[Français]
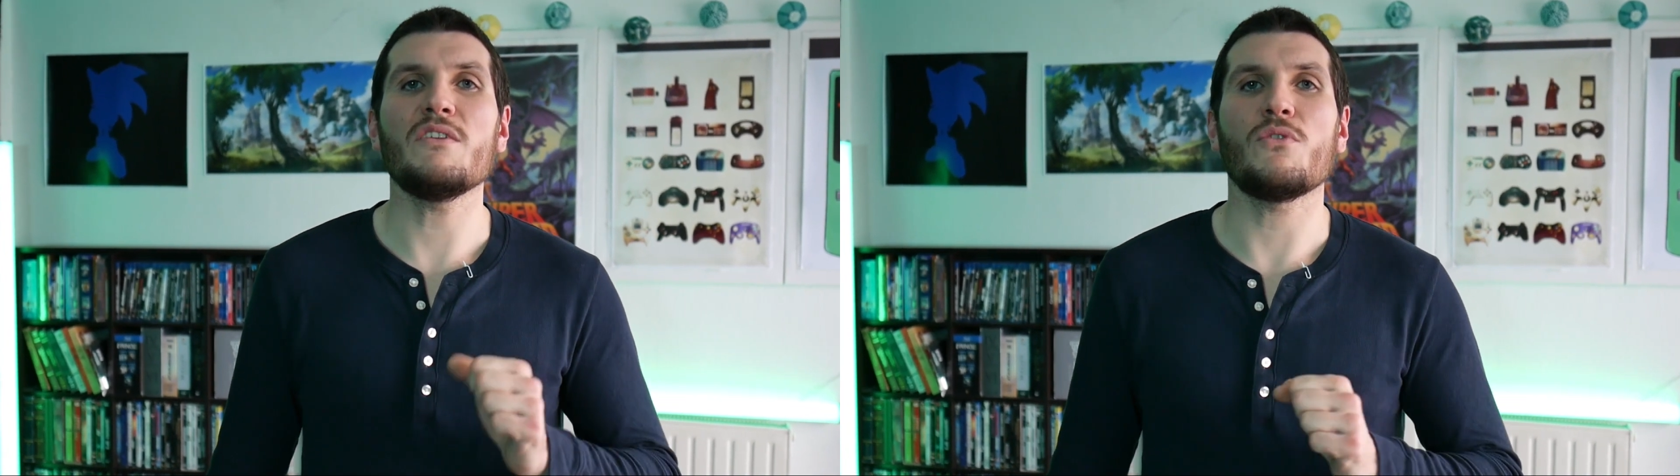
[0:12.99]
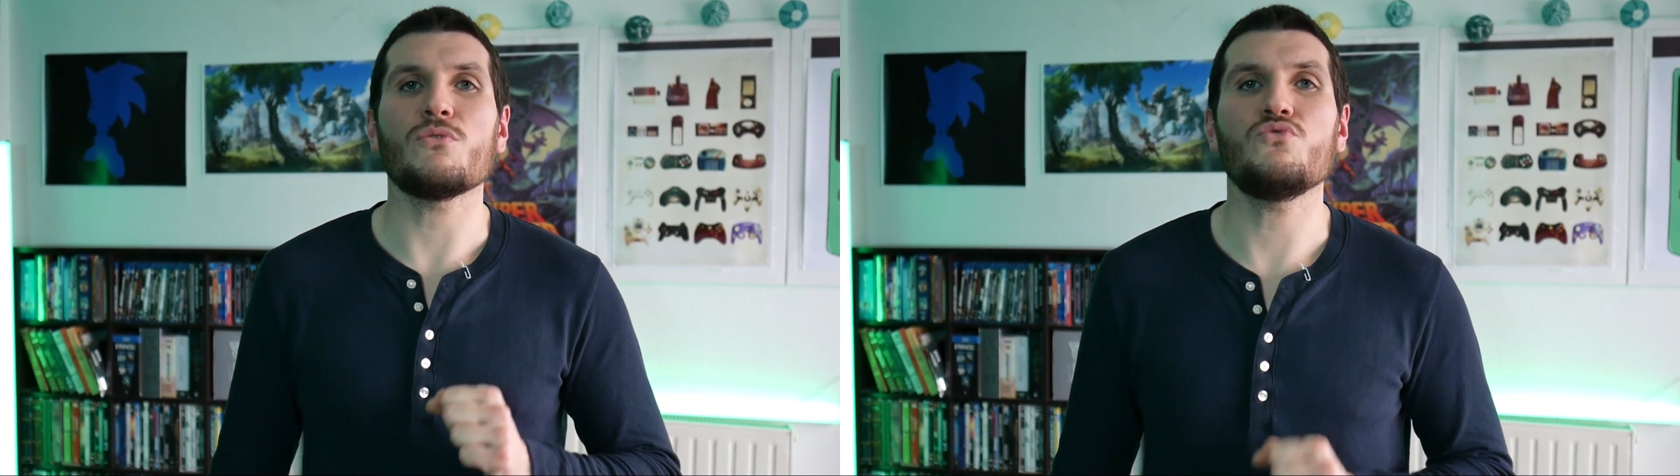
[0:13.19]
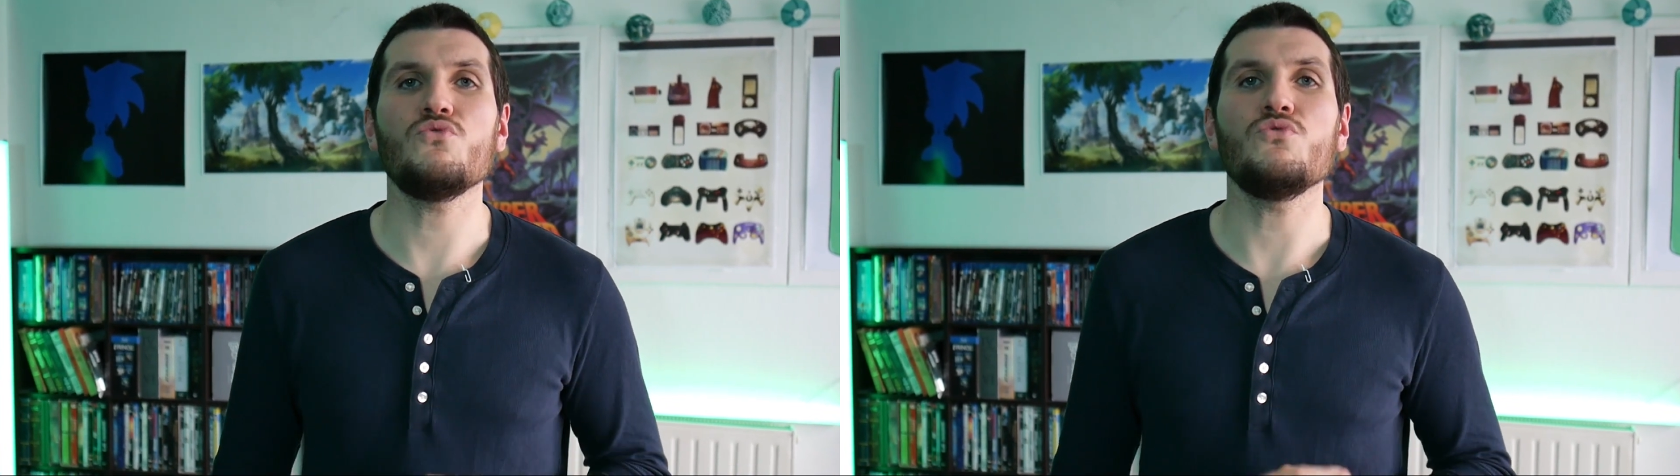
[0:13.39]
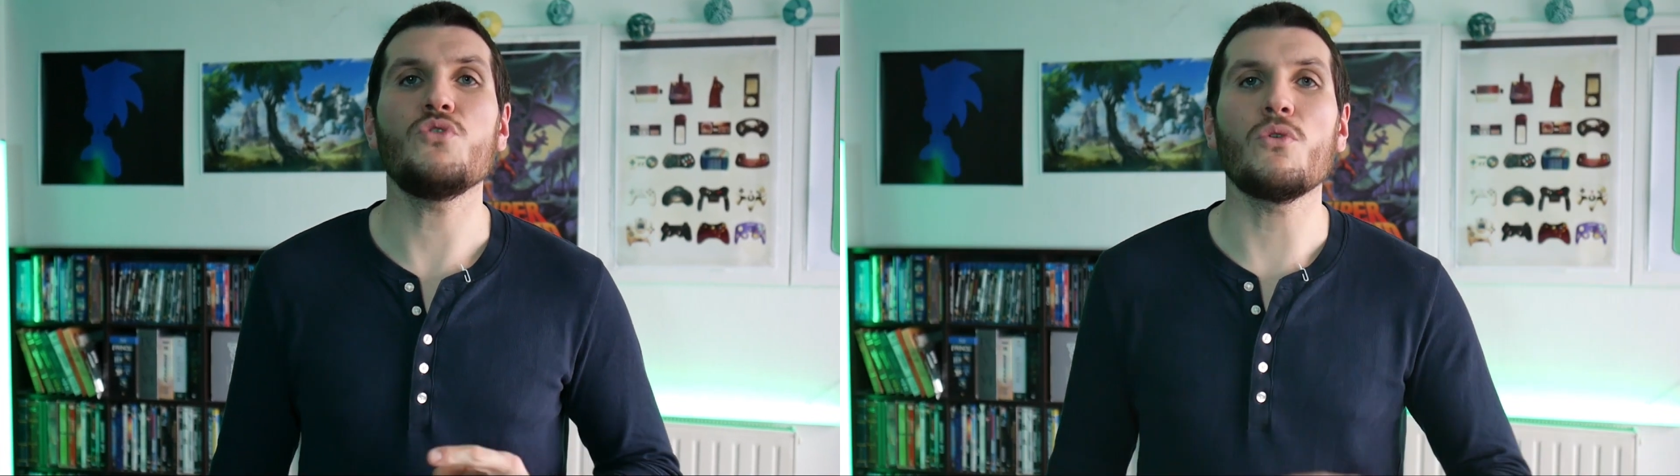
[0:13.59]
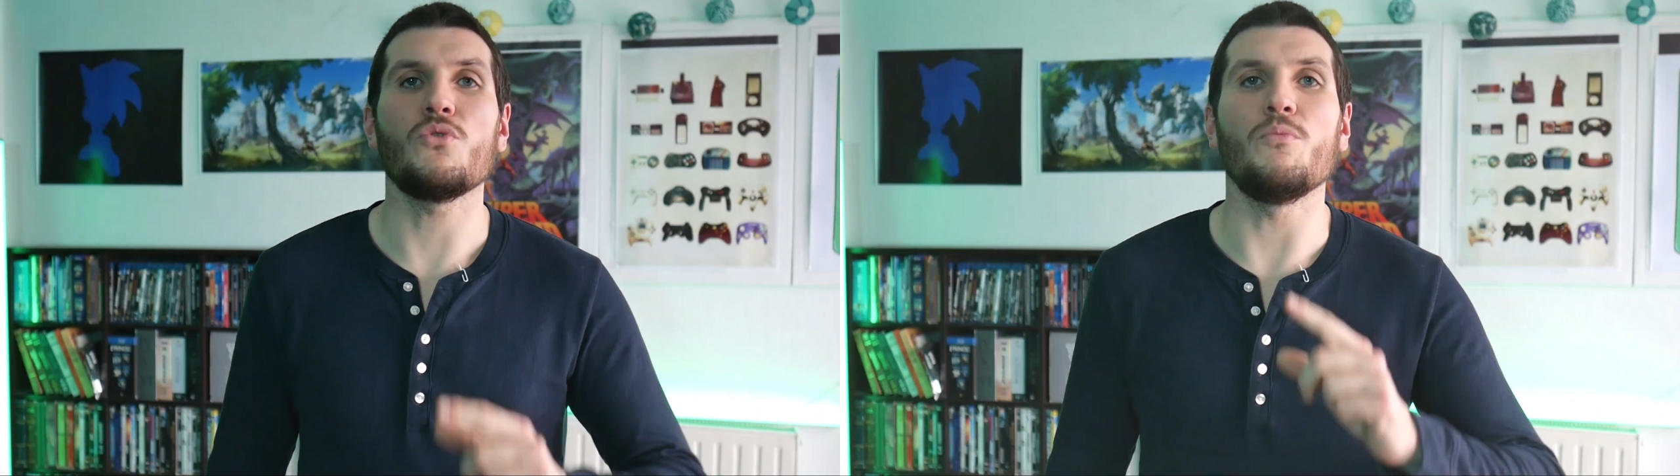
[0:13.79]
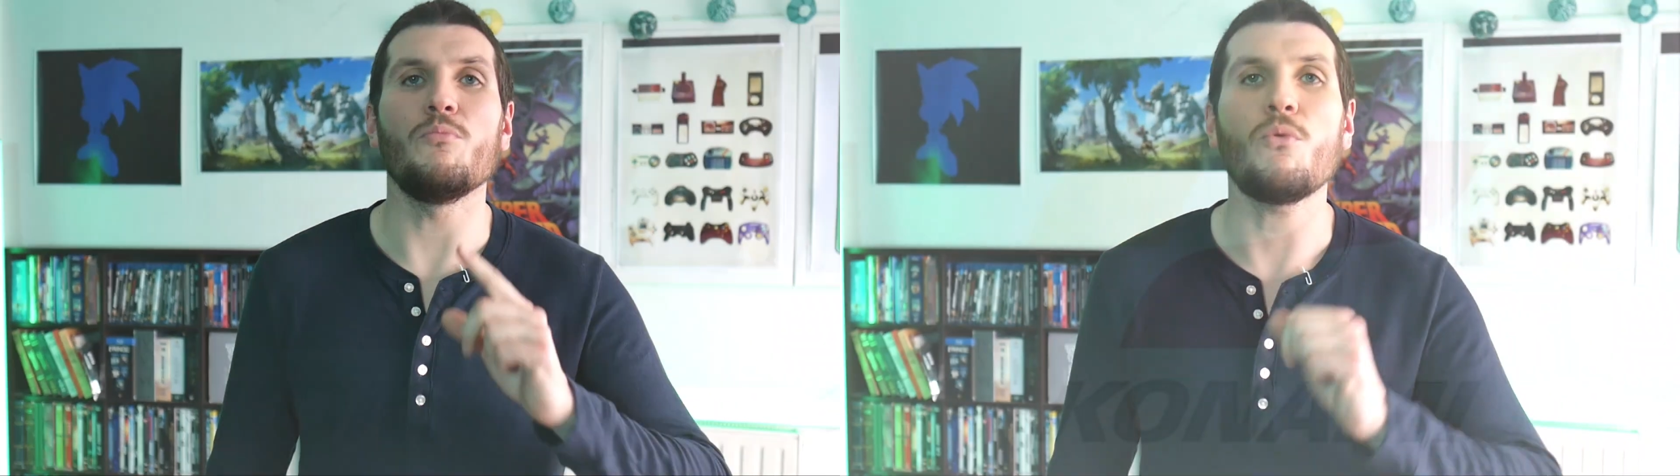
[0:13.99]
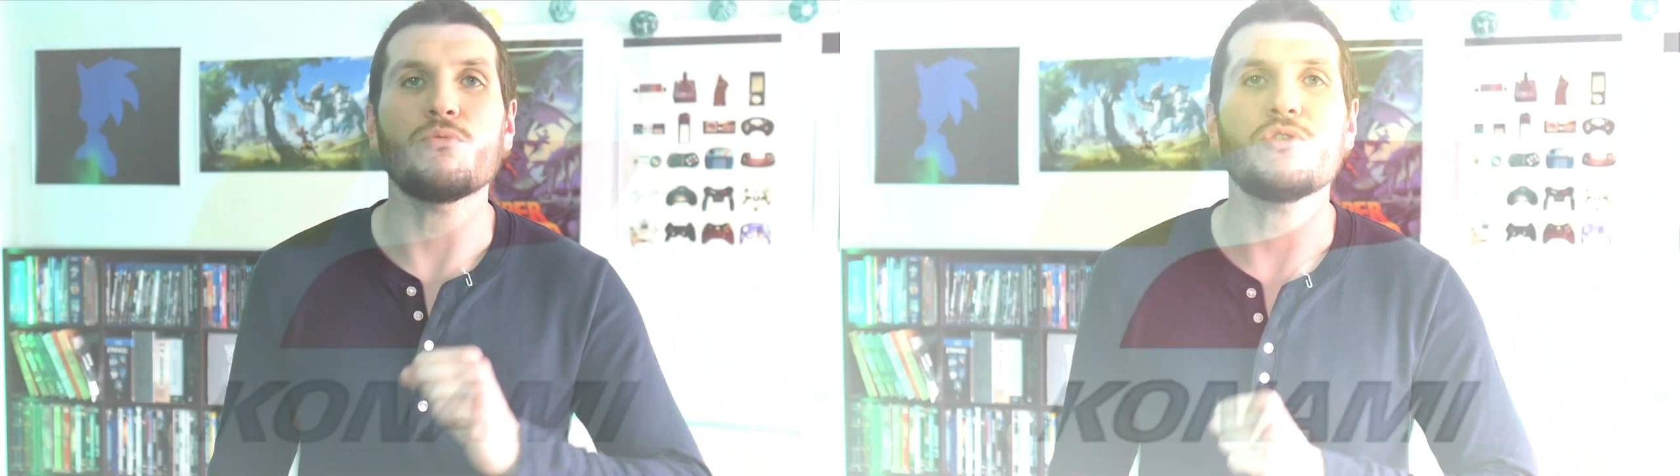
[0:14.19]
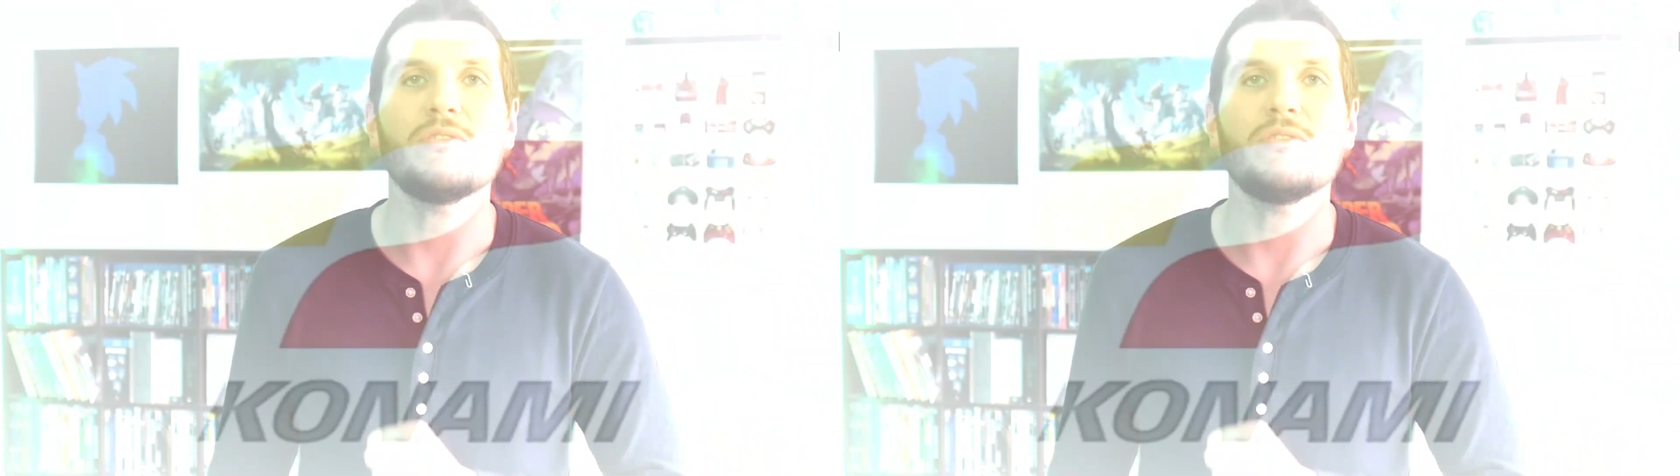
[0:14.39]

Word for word: et vendues dans le monde.